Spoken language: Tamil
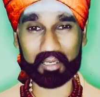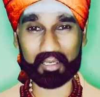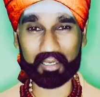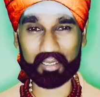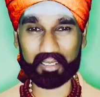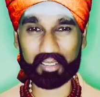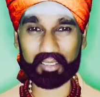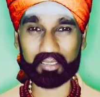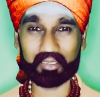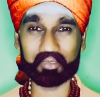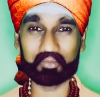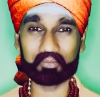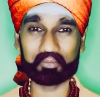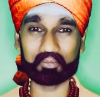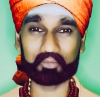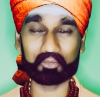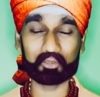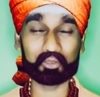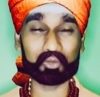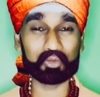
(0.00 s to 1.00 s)
ஆனாலும்
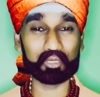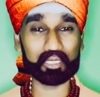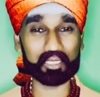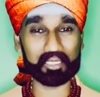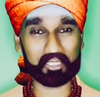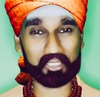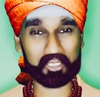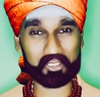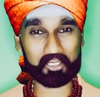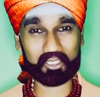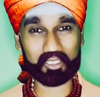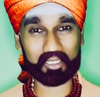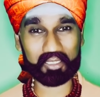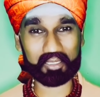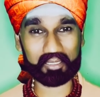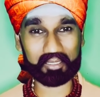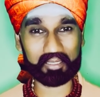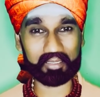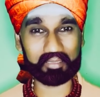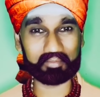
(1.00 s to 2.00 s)
ஒவ்வொருத்தர்
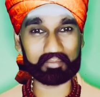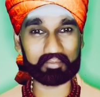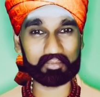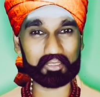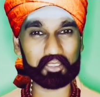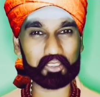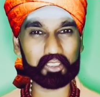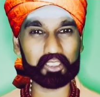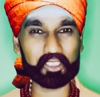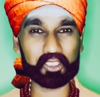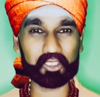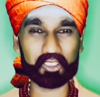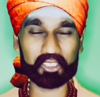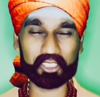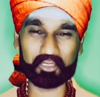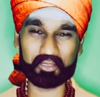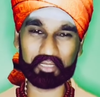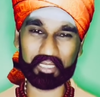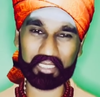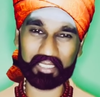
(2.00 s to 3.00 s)
சொல்கிறதுல கொஞ்சம்
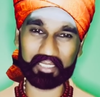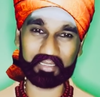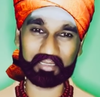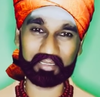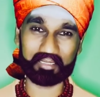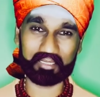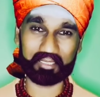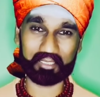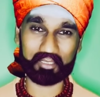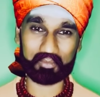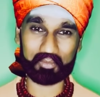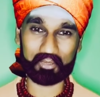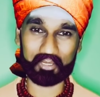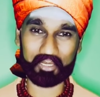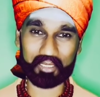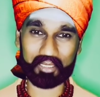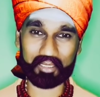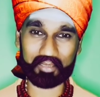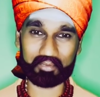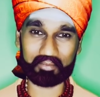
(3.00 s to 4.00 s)
கொஞ்சம் வித்தியாசம் இருக்கும்
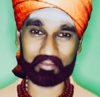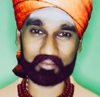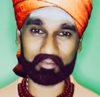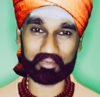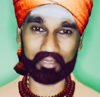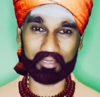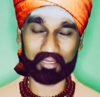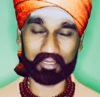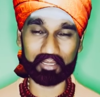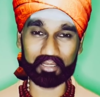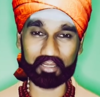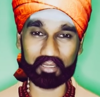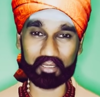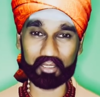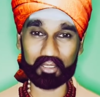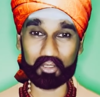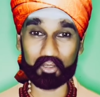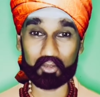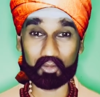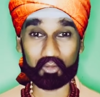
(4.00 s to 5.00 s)
முருகா
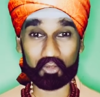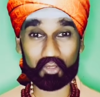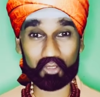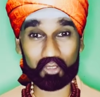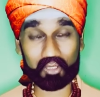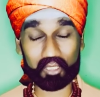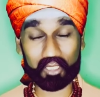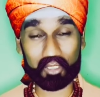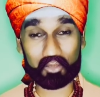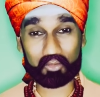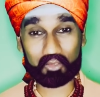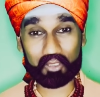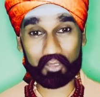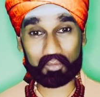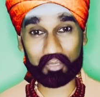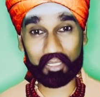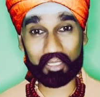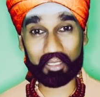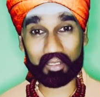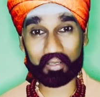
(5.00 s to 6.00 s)
உங்களுடைய
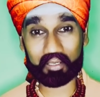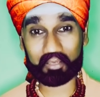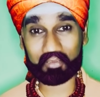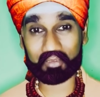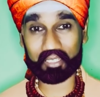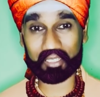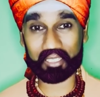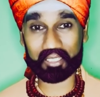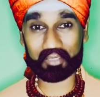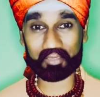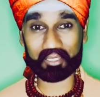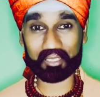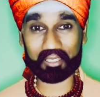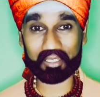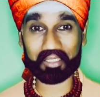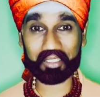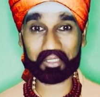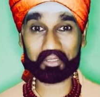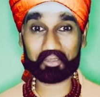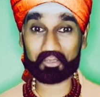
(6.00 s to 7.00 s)
உண்மையான வாழ்க்கை
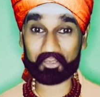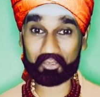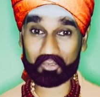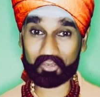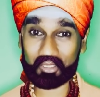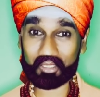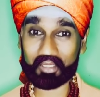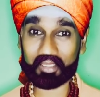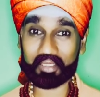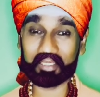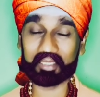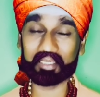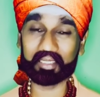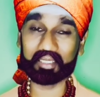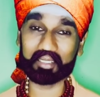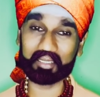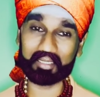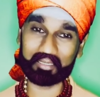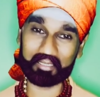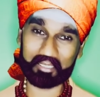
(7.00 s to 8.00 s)
வரலாறு
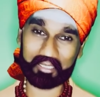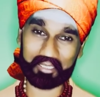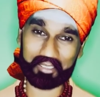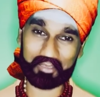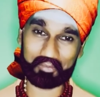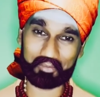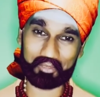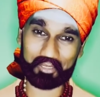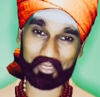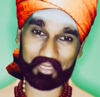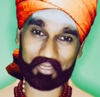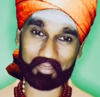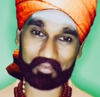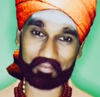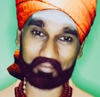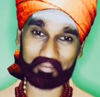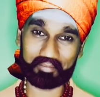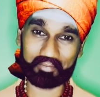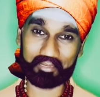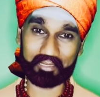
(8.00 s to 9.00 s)
உங்களுக்குத்தானே தெரியும் முருகா
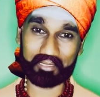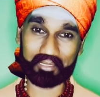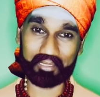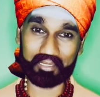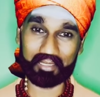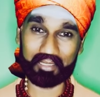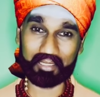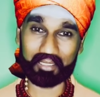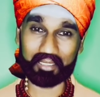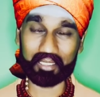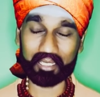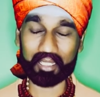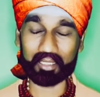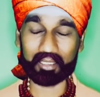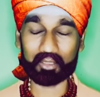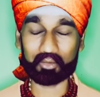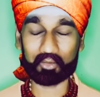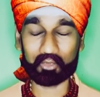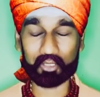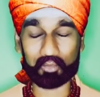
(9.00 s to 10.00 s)

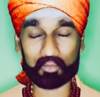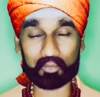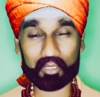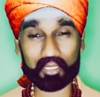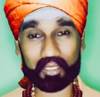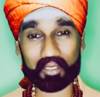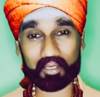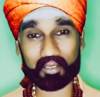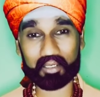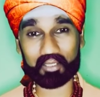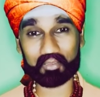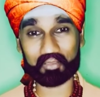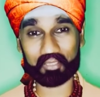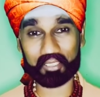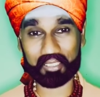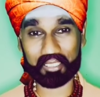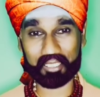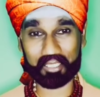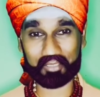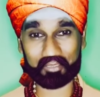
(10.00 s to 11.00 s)
அந்த உண்மையான
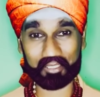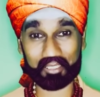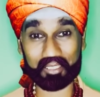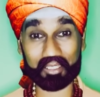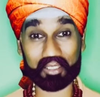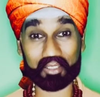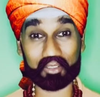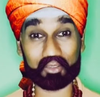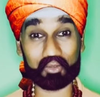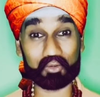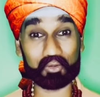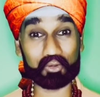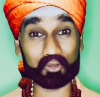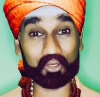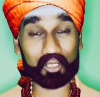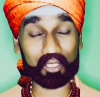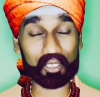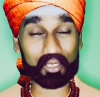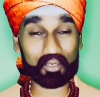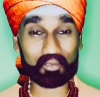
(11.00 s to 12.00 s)
வாழ்க்கை வரலாறு
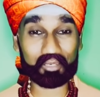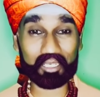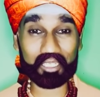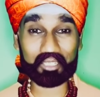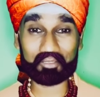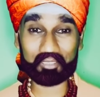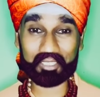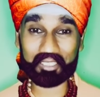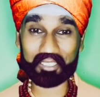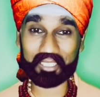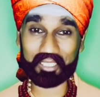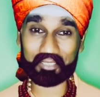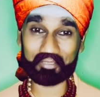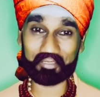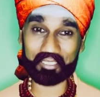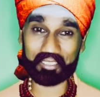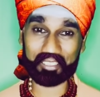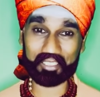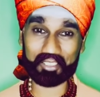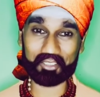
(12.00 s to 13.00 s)
உங்கள் வாய்
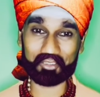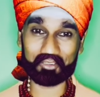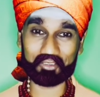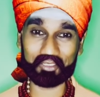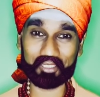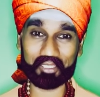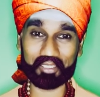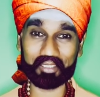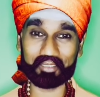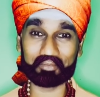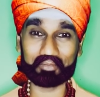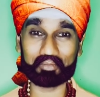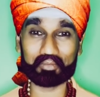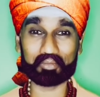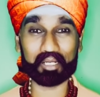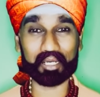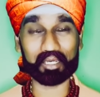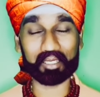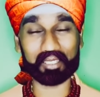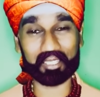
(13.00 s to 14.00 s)
வழியாகவே கேட்கக்கூடிய
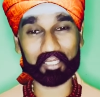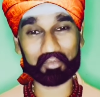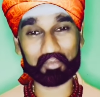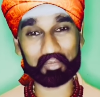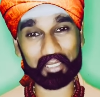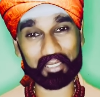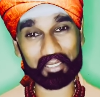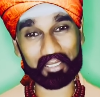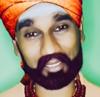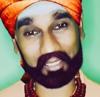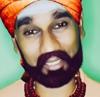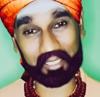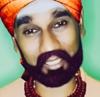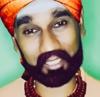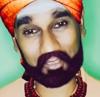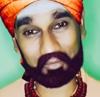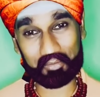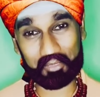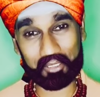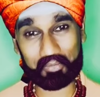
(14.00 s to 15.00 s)
பாக்கியம் எனக்கு
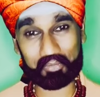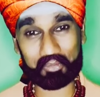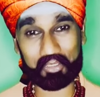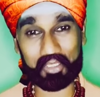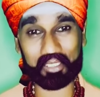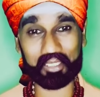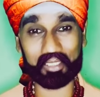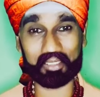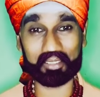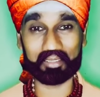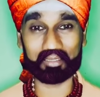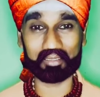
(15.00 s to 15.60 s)
கிடைக்குமா முருகா